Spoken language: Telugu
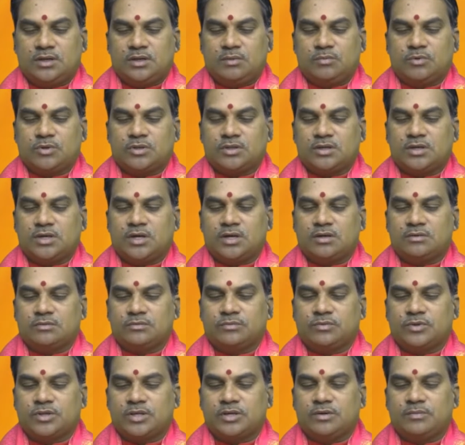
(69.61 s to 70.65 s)
అమృతకాలం
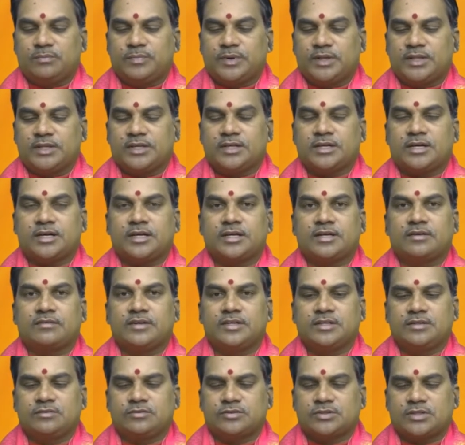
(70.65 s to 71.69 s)
ఉదయం పది గంటల ఇరవై
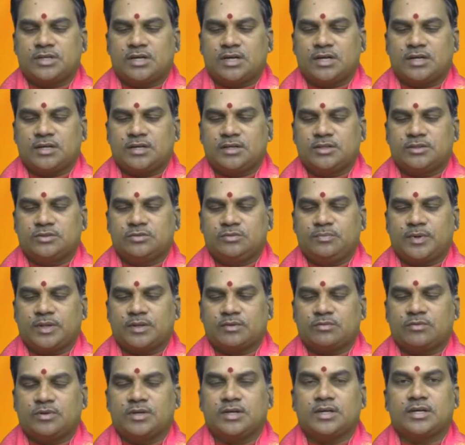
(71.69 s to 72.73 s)
ఐదు నిమిషాలగా ఐదు
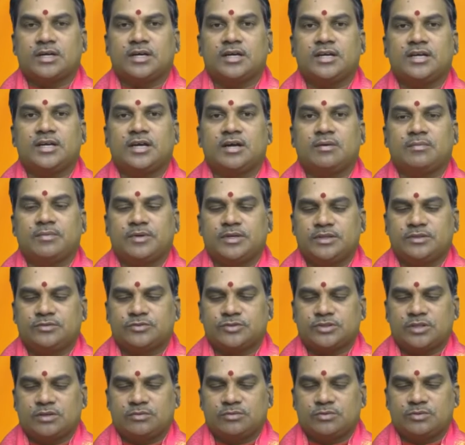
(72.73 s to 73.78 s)
పదకొండు గంటల యాభై ఐదు
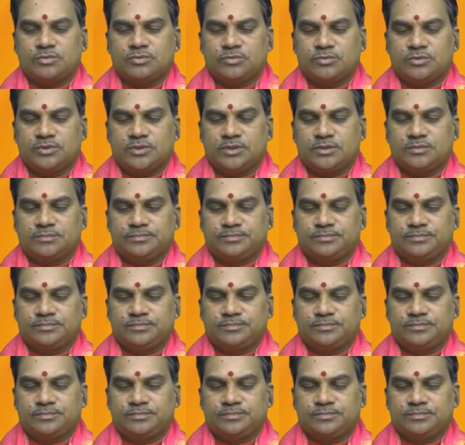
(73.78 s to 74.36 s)
నిమిషాల వరకు ఉంది